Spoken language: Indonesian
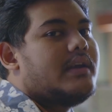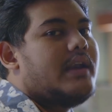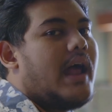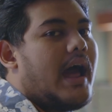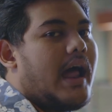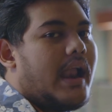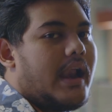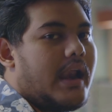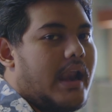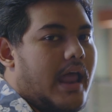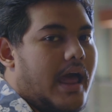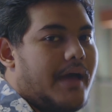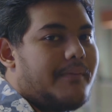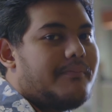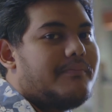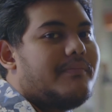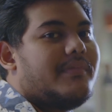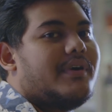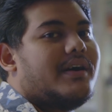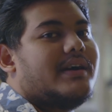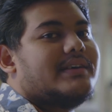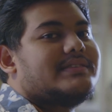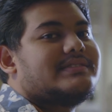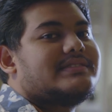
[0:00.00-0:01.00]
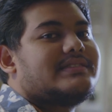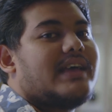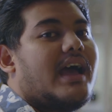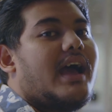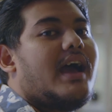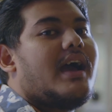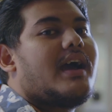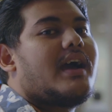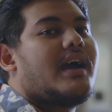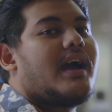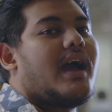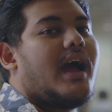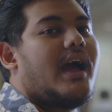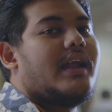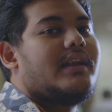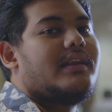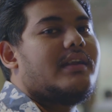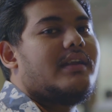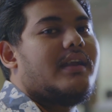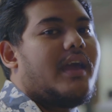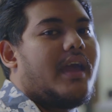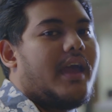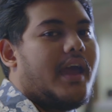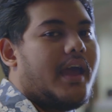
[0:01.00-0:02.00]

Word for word: dalam mengesahkan